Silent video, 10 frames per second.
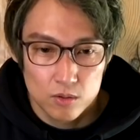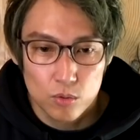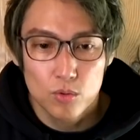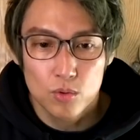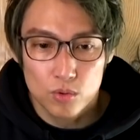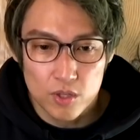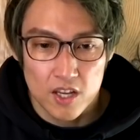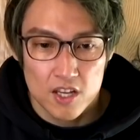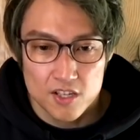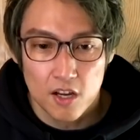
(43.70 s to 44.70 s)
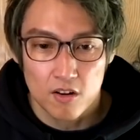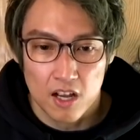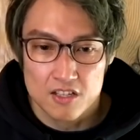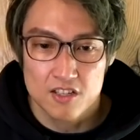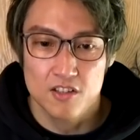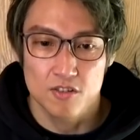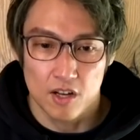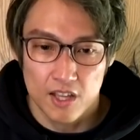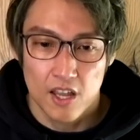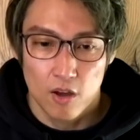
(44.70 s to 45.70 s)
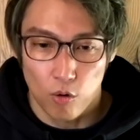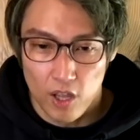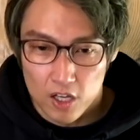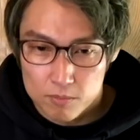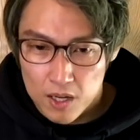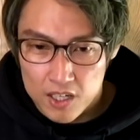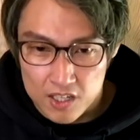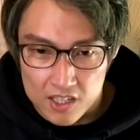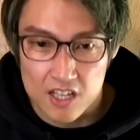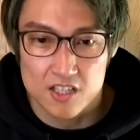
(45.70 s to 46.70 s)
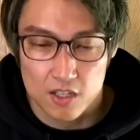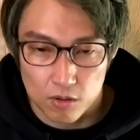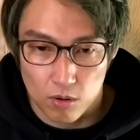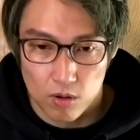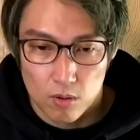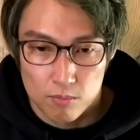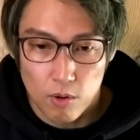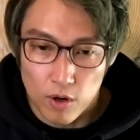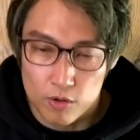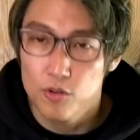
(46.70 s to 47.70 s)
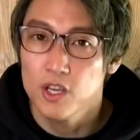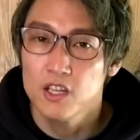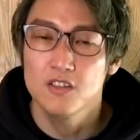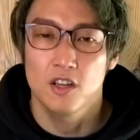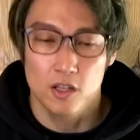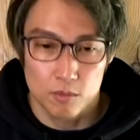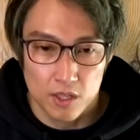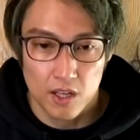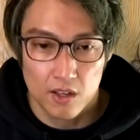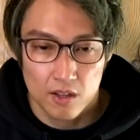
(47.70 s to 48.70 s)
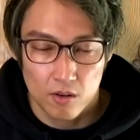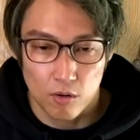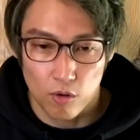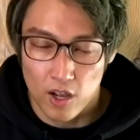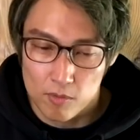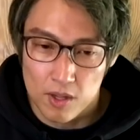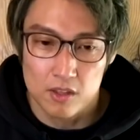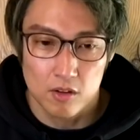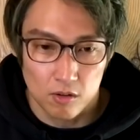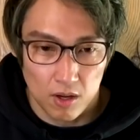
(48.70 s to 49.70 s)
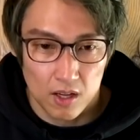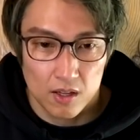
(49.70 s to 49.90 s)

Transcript: ということで、世界の感染者数がね、500万人に達したと。まあこれ累計ですけれどもね、この500万っていうのは。